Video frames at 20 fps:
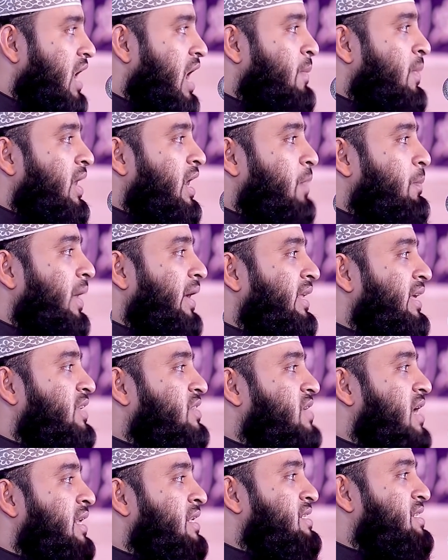আমারে
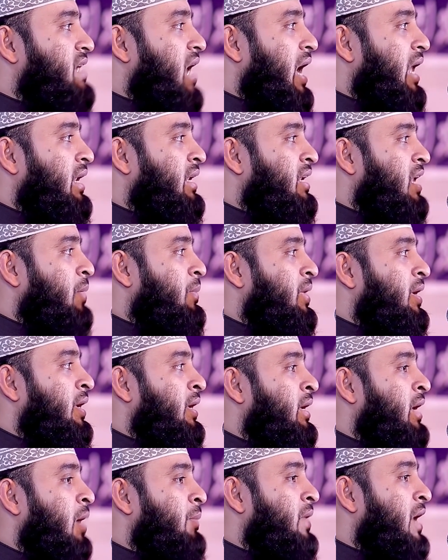বানিয়েছেন জাহান্নামি
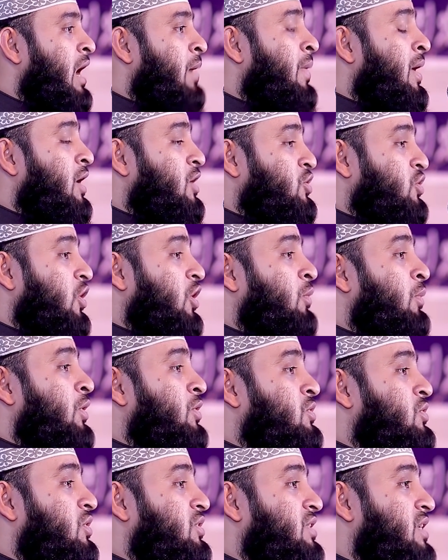আমি আমার
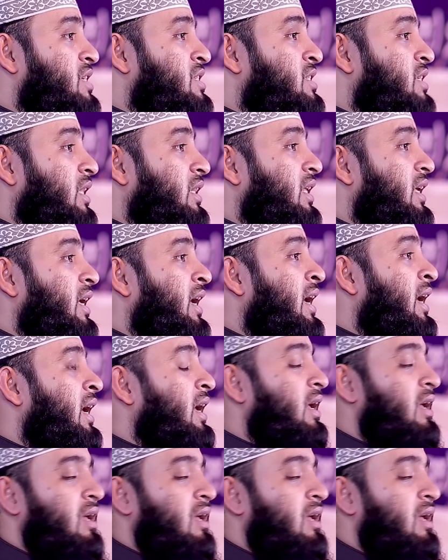সর্বোচ্চ চেষ্টা দিয়ে